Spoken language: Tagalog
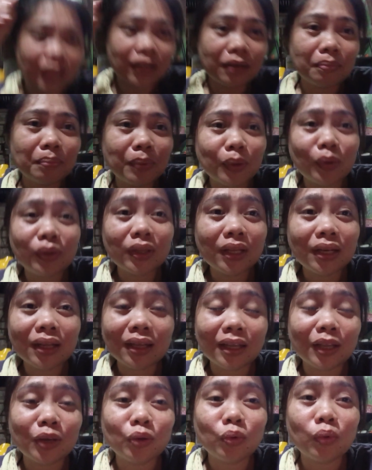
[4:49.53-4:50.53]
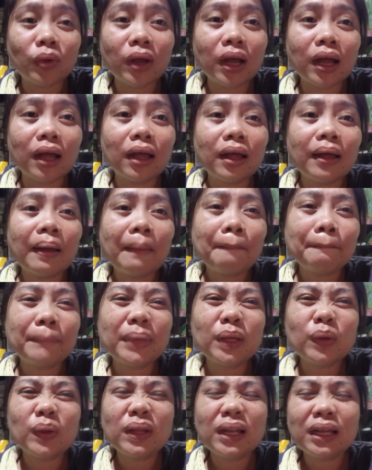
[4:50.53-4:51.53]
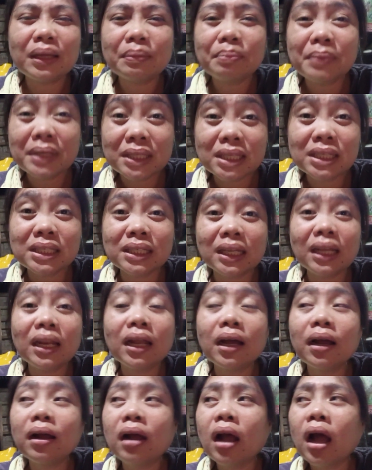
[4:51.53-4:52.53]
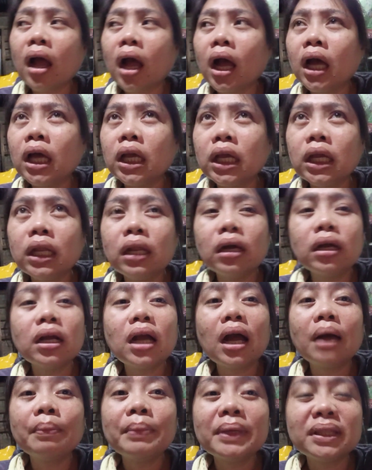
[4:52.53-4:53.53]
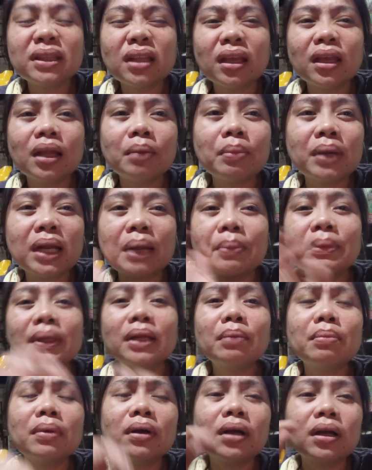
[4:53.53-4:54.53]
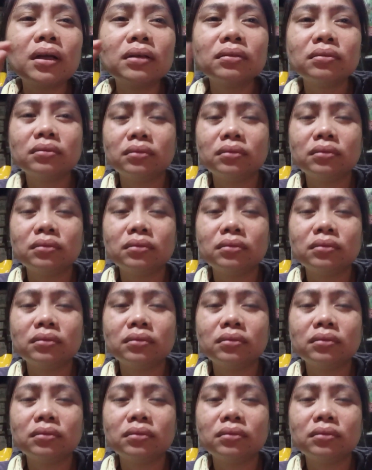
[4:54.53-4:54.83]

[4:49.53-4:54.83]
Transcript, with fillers: na yan. Pero hindi na kinuha. Pero ilang beses, ilang ilang gamit na yan. Marami na bang